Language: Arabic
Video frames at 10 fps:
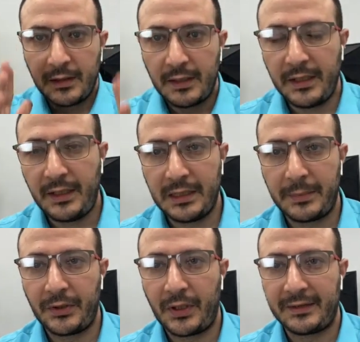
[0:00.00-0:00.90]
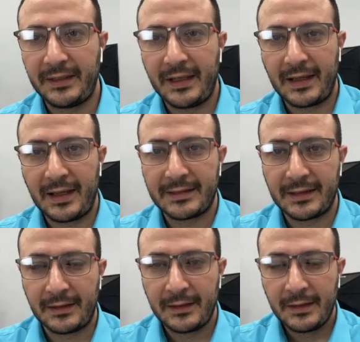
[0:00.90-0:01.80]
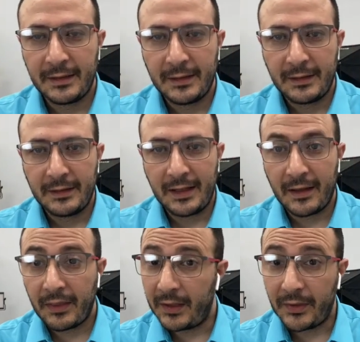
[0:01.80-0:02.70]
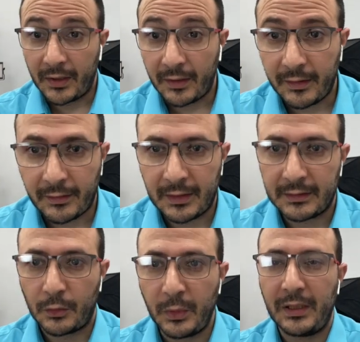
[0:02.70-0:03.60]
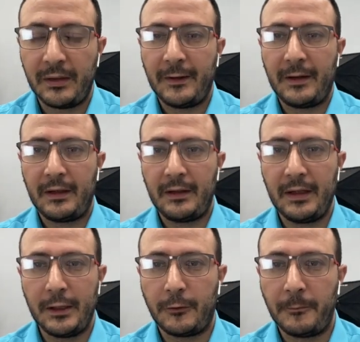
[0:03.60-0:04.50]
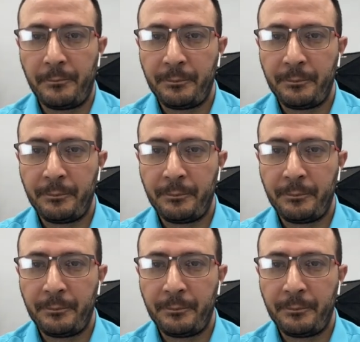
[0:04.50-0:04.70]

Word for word: اللي نحن بدنا نعطيه لهذا لهذا النهار الطويل اليوم